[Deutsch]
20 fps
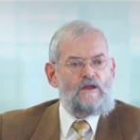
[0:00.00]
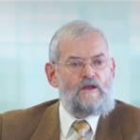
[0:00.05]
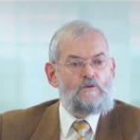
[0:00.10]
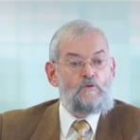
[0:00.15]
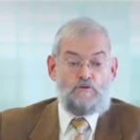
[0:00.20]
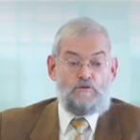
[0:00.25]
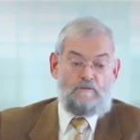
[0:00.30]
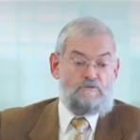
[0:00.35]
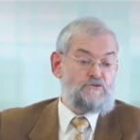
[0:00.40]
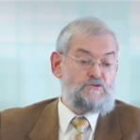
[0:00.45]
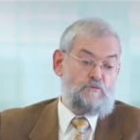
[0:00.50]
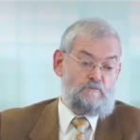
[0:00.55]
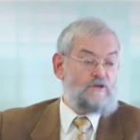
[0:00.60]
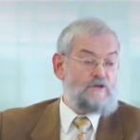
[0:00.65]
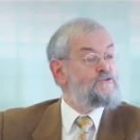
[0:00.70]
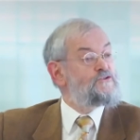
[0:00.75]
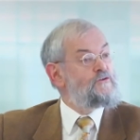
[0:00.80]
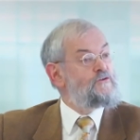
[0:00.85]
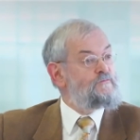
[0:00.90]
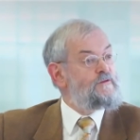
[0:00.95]
Gut, aber es ist schon
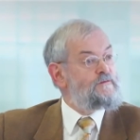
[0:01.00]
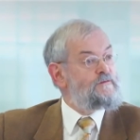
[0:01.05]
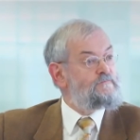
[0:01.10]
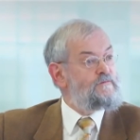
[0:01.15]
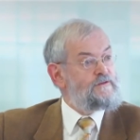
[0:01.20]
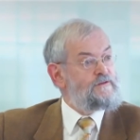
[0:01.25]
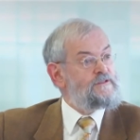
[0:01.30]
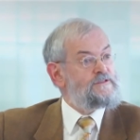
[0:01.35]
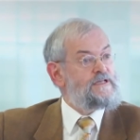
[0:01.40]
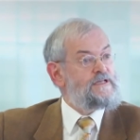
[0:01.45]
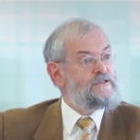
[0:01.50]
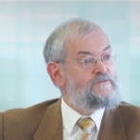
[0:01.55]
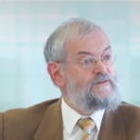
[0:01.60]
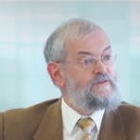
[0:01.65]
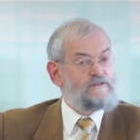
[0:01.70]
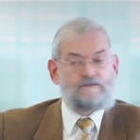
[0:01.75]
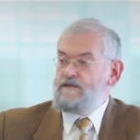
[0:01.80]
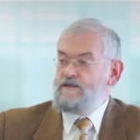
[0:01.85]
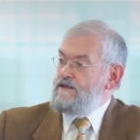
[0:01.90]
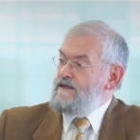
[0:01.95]
mal schön, wenn, wenn gesagt
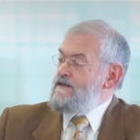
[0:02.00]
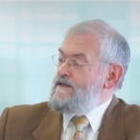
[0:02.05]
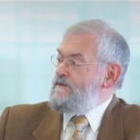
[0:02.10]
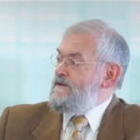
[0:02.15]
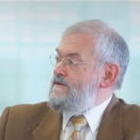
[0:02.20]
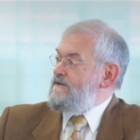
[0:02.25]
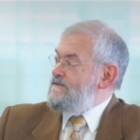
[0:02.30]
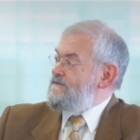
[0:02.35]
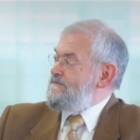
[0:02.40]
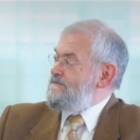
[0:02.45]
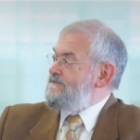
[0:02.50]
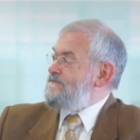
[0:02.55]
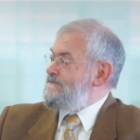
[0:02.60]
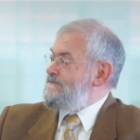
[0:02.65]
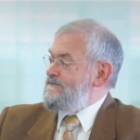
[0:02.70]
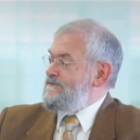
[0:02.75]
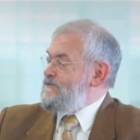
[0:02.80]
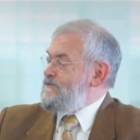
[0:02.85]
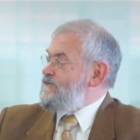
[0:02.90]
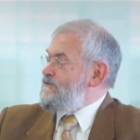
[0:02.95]
wird, Liebe
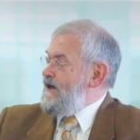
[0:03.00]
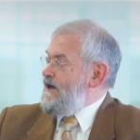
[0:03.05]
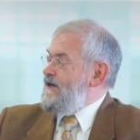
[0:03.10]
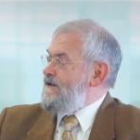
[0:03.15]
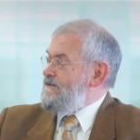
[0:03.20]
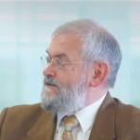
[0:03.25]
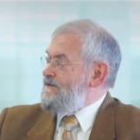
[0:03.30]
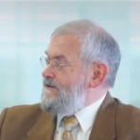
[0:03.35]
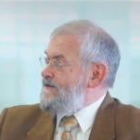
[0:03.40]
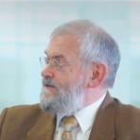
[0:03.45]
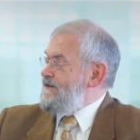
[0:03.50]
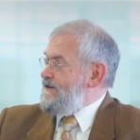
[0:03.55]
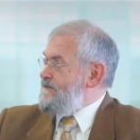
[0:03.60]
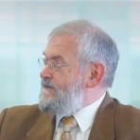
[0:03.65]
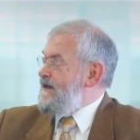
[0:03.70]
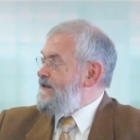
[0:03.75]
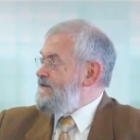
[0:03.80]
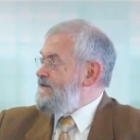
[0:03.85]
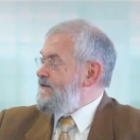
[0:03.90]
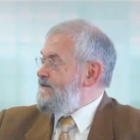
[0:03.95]
zu allen in der
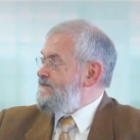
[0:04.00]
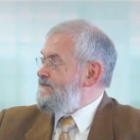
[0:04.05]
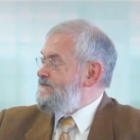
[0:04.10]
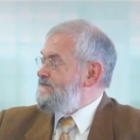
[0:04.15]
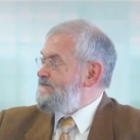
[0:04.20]
Gemeinde.